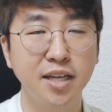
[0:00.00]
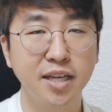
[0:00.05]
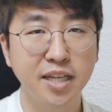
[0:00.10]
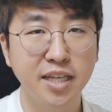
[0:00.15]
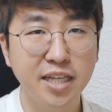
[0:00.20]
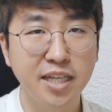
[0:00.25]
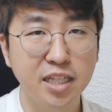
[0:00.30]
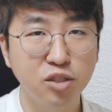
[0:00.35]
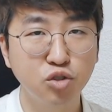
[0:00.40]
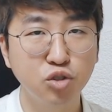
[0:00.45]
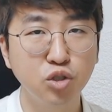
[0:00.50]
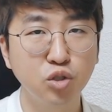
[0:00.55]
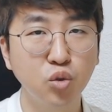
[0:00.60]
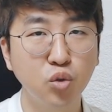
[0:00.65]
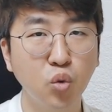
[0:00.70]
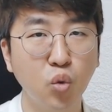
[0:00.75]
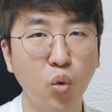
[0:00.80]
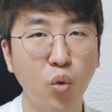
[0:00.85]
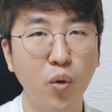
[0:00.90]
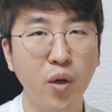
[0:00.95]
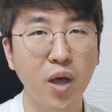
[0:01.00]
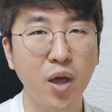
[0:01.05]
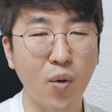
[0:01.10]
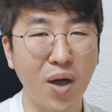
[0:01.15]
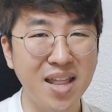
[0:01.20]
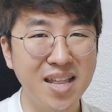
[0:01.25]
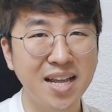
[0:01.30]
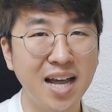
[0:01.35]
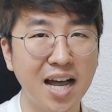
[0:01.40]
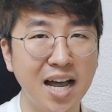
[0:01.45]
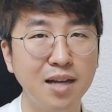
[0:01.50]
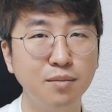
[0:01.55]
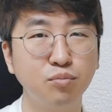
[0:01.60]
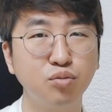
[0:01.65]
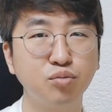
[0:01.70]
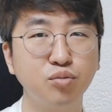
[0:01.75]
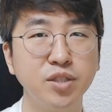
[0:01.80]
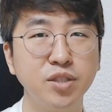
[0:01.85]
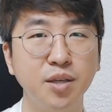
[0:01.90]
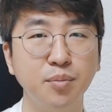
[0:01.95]
이 술토의 완강한
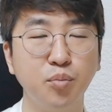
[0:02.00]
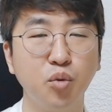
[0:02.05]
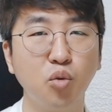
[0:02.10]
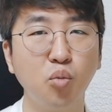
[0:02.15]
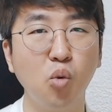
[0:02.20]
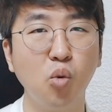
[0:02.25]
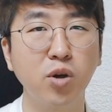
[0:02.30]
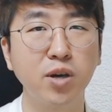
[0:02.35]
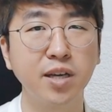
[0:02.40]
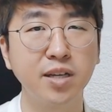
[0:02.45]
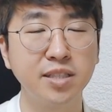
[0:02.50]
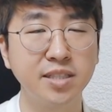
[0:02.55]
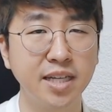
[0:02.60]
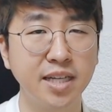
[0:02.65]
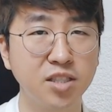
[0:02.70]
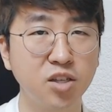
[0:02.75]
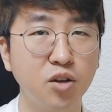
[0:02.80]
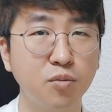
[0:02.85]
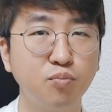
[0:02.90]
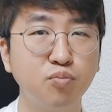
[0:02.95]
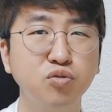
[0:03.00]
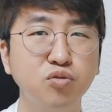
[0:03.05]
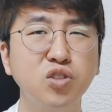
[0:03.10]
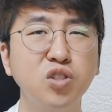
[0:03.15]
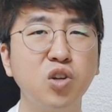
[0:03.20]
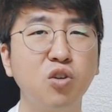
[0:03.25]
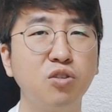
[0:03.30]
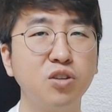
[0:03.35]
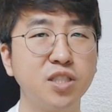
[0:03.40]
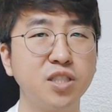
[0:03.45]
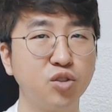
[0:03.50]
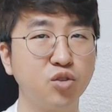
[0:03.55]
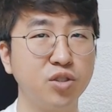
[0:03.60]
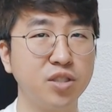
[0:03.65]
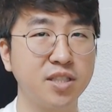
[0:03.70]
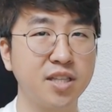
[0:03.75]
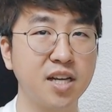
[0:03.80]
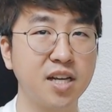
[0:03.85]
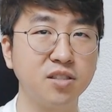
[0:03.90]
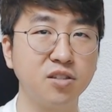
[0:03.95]
부분이 묘목에 의해서 부드러워질 수
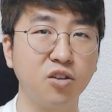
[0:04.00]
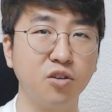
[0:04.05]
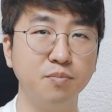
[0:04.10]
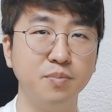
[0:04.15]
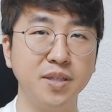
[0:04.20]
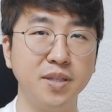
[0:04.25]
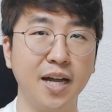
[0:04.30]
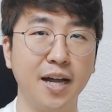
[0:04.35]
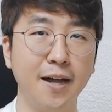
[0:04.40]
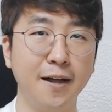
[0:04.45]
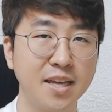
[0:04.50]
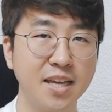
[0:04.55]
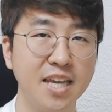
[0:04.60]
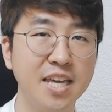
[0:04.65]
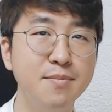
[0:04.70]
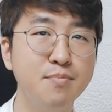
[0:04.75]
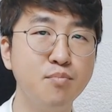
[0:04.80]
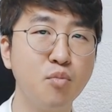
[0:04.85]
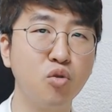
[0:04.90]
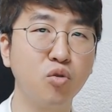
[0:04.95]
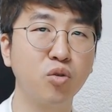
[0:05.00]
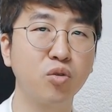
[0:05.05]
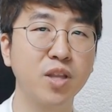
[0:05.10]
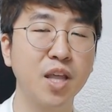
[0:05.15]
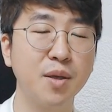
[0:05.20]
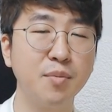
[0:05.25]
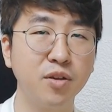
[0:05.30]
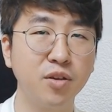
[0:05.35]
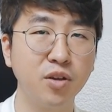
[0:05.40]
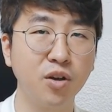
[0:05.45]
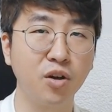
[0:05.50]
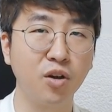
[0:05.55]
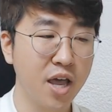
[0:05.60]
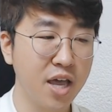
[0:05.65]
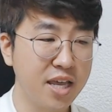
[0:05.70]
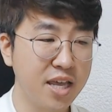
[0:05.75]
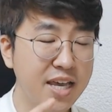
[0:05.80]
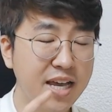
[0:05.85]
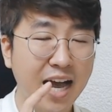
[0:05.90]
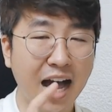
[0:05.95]
있다는 겁니다. 인목으로 되면요.
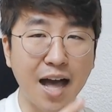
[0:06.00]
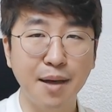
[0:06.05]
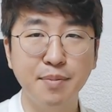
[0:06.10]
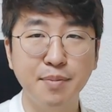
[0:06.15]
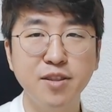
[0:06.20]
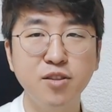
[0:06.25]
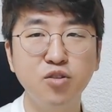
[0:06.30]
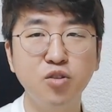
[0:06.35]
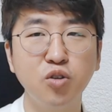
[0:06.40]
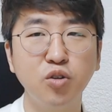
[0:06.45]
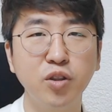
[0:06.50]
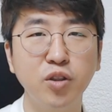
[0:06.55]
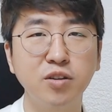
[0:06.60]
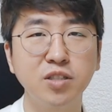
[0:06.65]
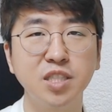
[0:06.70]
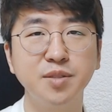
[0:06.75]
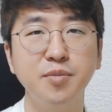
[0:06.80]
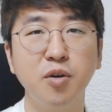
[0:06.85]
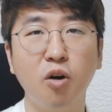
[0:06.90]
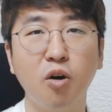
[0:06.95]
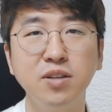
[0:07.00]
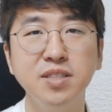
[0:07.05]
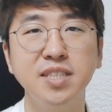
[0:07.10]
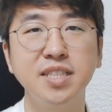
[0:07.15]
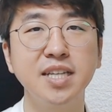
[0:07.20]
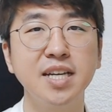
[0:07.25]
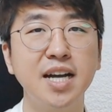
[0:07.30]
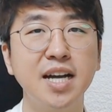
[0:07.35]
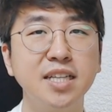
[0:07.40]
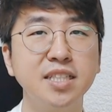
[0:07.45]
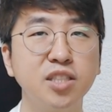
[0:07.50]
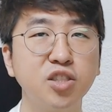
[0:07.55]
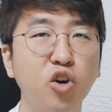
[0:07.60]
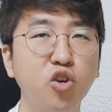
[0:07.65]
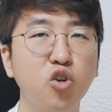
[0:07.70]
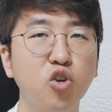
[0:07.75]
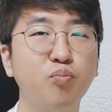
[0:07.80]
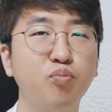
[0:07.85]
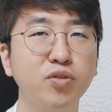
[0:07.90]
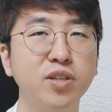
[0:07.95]
이 갑인으로 되어 있으면 언젠가는
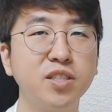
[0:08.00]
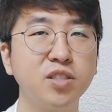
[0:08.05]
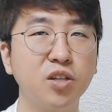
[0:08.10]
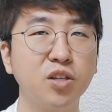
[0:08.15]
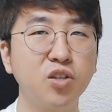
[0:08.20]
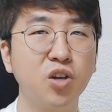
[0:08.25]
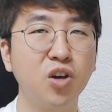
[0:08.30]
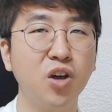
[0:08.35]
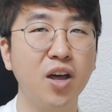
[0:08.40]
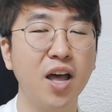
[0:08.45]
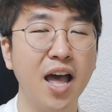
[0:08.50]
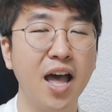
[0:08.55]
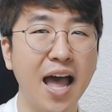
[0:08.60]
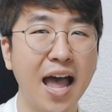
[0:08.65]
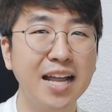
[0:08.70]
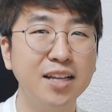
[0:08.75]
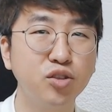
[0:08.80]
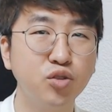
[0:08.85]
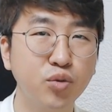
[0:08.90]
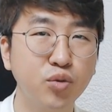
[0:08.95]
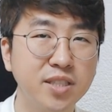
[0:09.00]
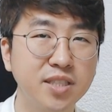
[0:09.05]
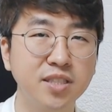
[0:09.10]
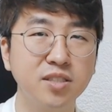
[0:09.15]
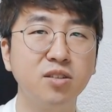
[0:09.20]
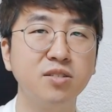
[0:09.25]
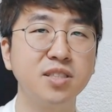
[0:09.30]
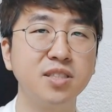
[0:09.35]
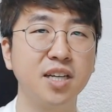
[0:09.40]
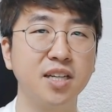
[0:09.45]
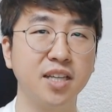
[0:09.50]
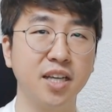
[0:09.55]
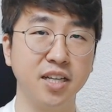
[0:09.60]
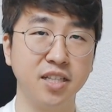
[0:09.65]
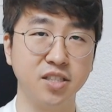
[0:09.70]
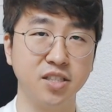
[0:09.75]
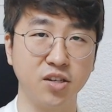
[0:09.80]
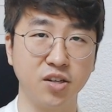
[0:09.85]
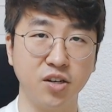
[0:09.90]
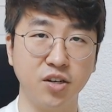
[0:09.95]
서로 부딪혀서 한쪽이 쓰러지게 돼
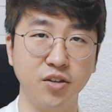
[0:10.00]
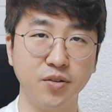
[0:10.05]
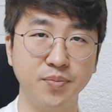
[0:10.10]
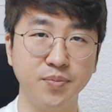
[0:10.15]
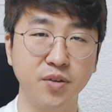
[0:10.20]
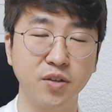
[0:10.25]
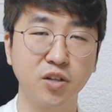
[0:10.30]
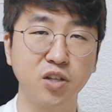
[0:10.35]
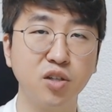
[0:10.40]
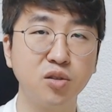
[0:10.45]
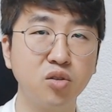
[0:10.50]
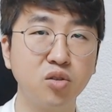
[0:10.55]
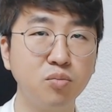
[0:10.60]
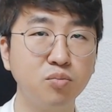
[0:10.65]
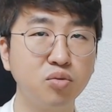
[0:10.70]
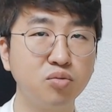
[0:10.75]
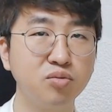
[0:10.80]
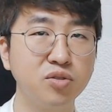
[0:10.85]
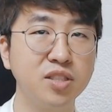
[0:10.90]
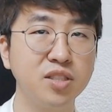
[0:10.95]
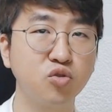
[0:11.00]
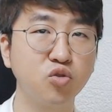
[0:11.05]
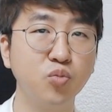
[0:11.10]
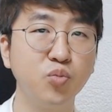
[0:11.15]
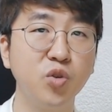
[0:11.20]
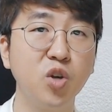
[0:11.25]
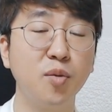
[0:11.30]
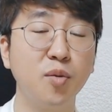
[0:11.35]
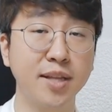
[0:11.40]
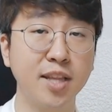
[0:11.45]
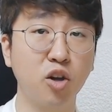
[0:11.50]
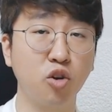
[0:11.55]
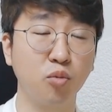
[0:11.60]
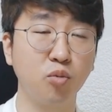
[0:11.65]
있어요. 그런 부분이 좀 위험하다고